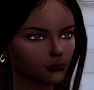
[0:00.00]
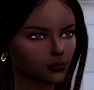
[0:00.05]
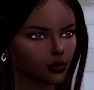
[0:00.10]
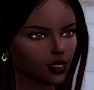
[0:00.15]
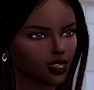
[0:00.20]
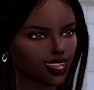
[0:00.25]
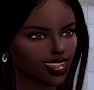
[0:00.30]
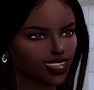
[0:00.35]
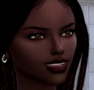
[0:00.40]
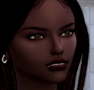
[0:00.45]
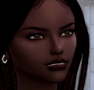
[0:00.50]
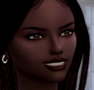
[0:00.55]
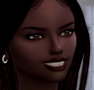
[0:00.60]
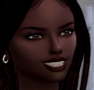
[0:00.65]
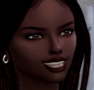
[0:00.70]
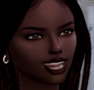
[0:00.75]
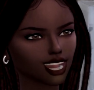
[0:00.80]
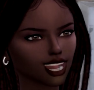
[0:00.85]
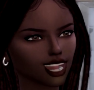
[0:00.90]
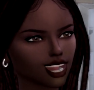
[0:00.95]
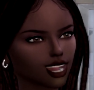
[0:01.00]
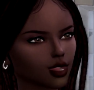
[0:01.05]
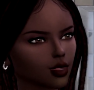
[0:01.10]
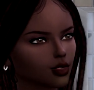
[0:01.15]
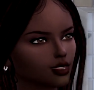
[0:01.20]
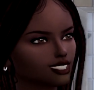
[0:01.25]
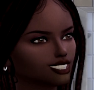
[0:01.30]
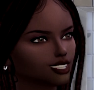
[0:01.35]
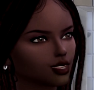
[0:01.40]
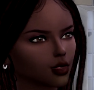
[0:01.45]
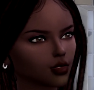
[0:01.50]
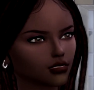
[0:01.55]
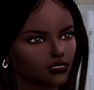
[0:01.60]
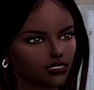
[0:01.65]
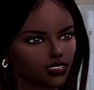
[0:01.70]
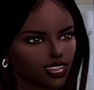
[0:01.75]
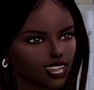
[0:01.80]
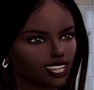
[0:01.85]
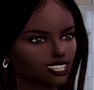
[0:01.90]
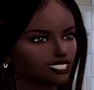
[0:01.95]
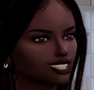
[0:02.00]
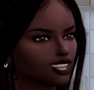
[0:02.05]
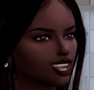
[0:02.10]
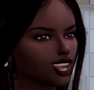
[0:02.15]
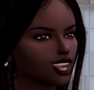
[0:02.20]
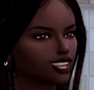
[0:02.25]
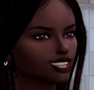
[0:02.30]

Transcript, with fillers: Ai, eu só tô te falando que não é normal.